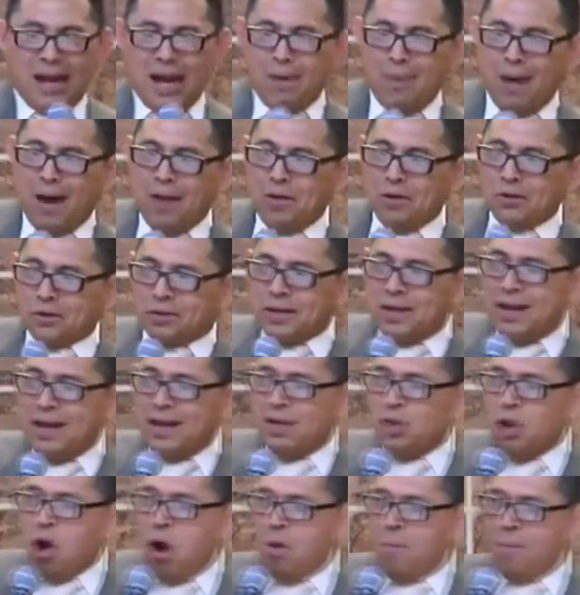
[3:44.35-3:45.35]
Alabado
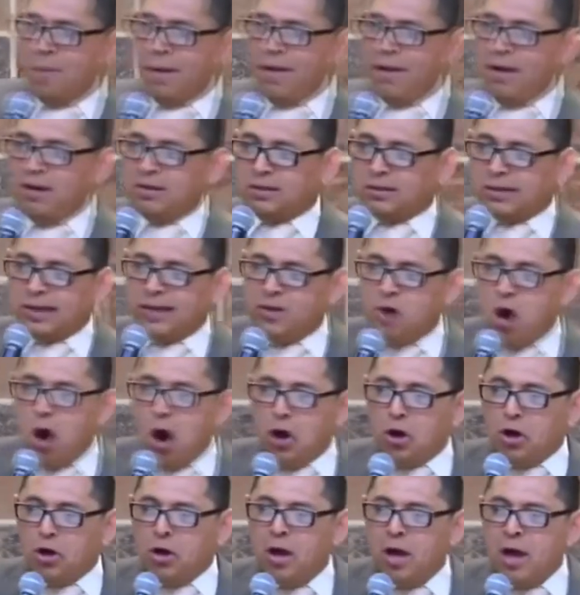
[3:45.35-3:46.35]
sea el nombre del
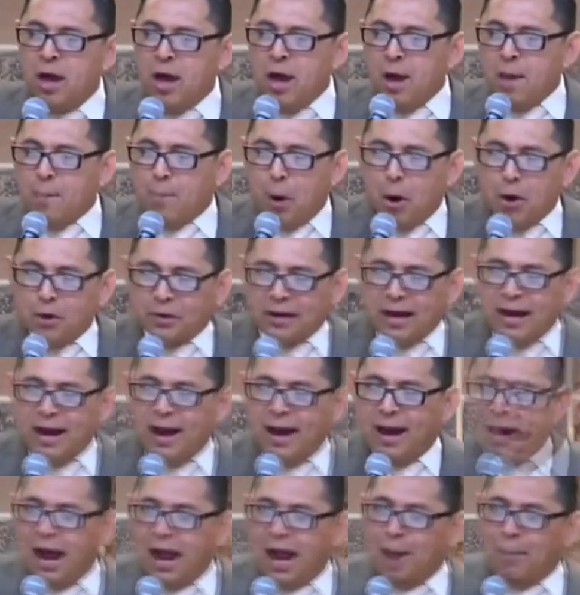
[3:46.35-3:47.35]
Señor,
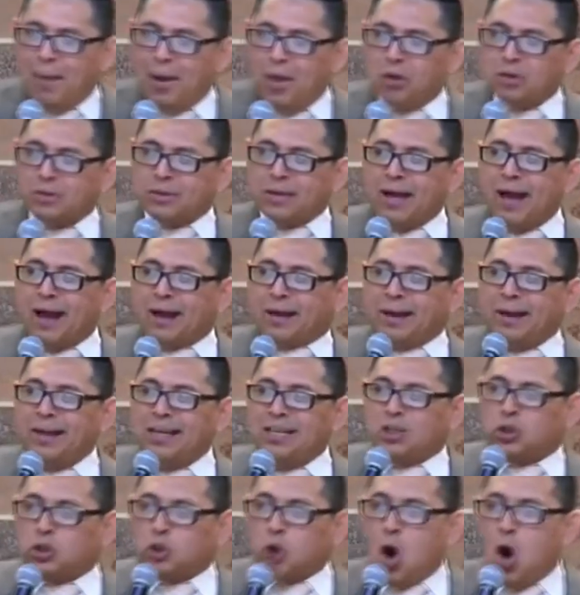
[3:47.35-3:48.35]
porque alabado
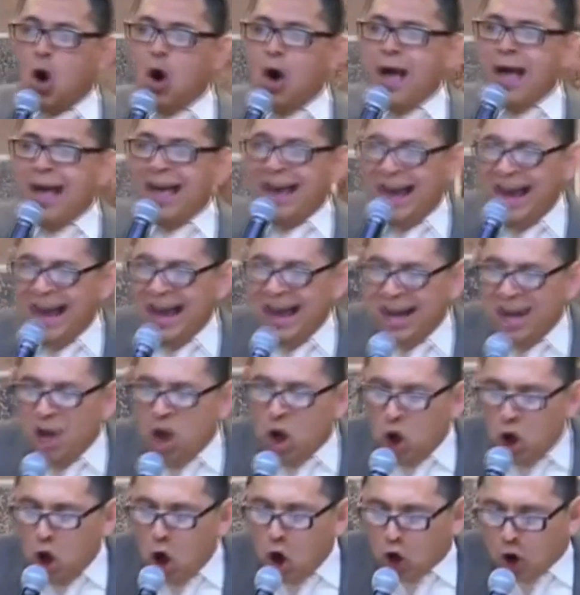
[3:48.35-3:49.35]
sea Cristo,
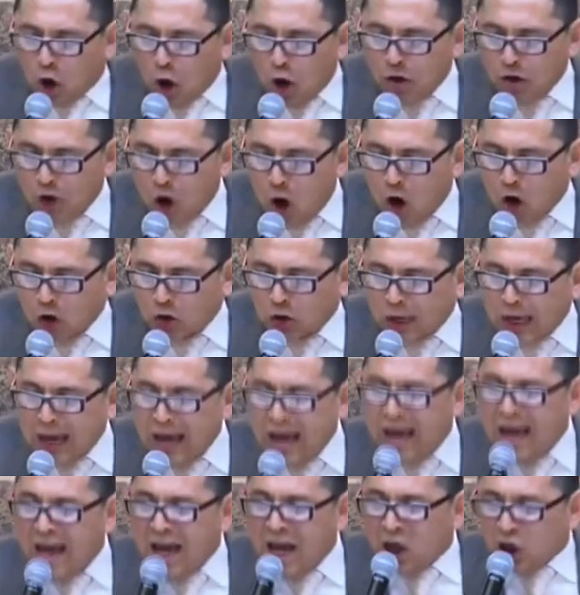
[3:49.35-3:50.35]
Él lo
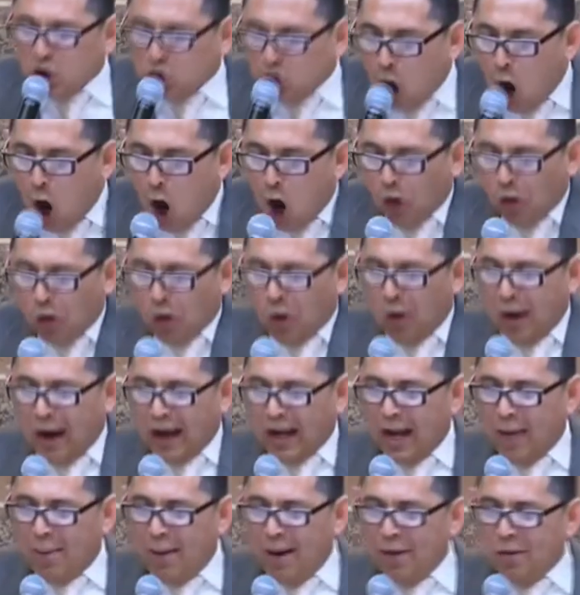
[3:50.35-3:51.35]
conoce
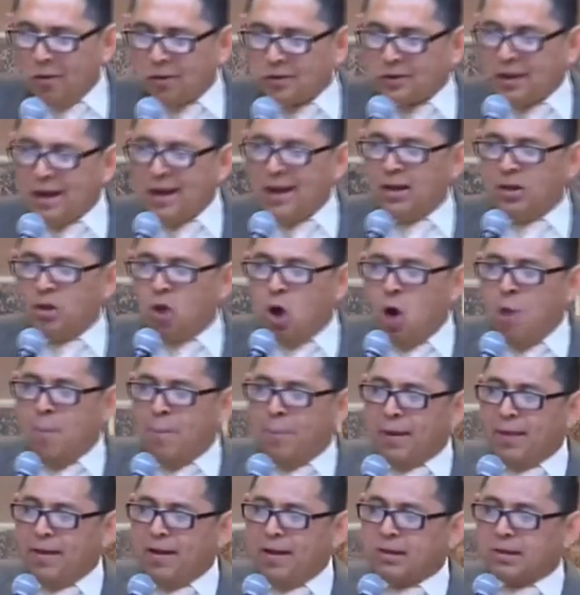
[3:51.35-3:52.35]
todos. Alabado sea el
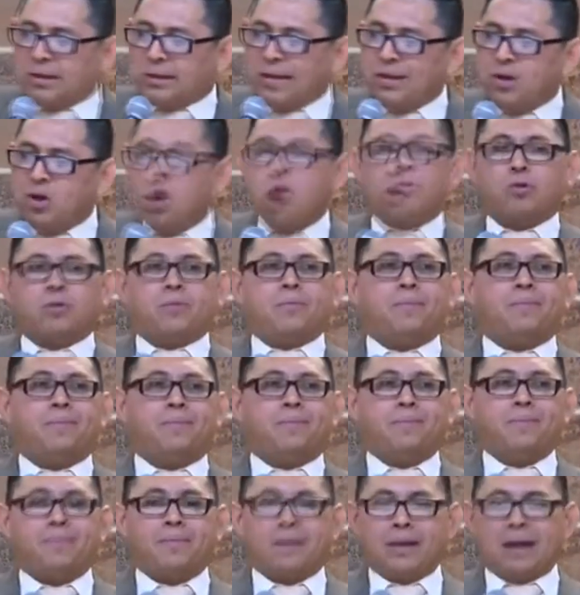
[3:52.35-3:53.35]
nombre del Señor.
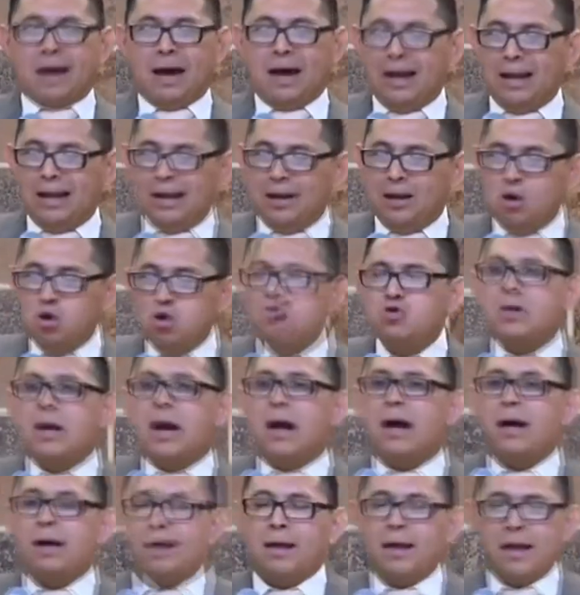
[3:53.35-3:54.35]

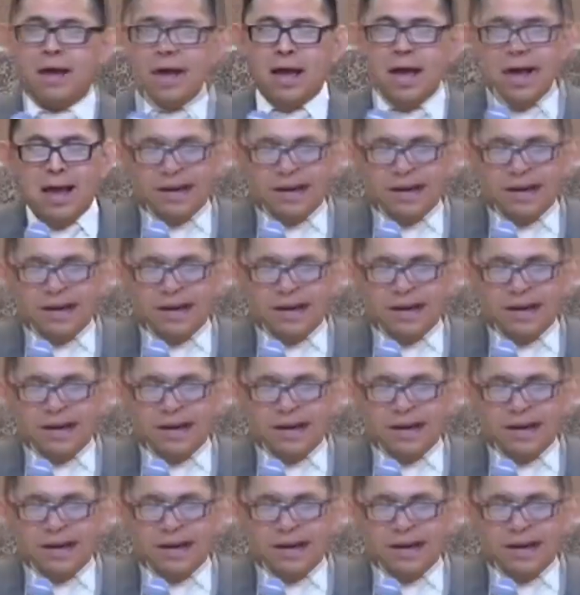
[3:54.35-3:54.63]
Aleluya.